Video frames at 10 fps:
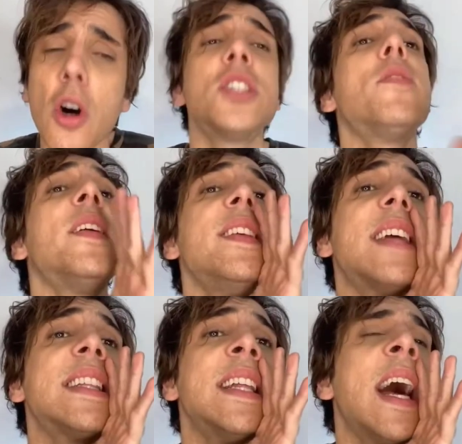costas. Eu falei assim:
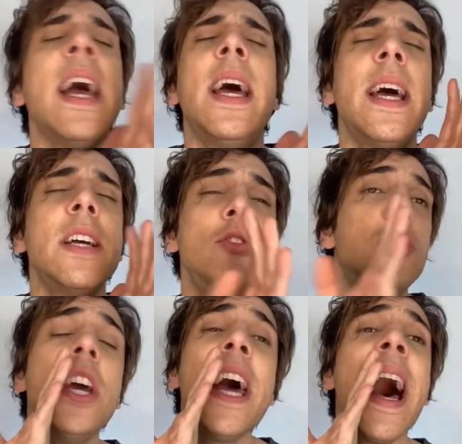satanás, é,
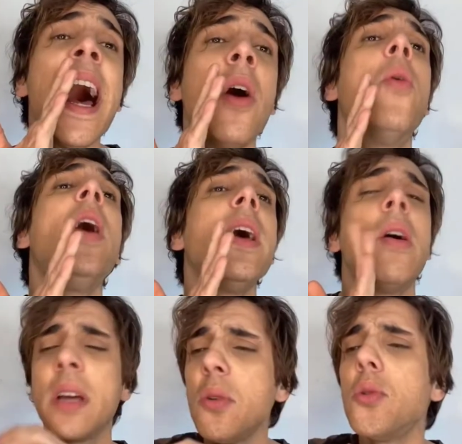tia. Oi,
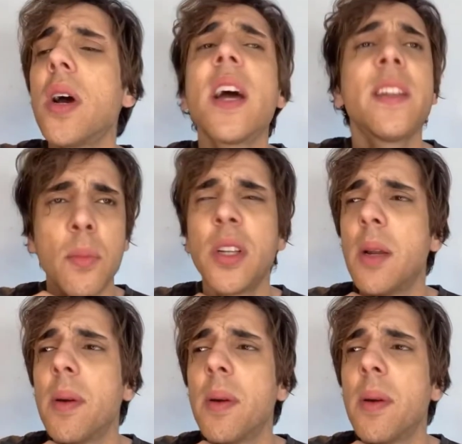alguém cutuca aquela demônio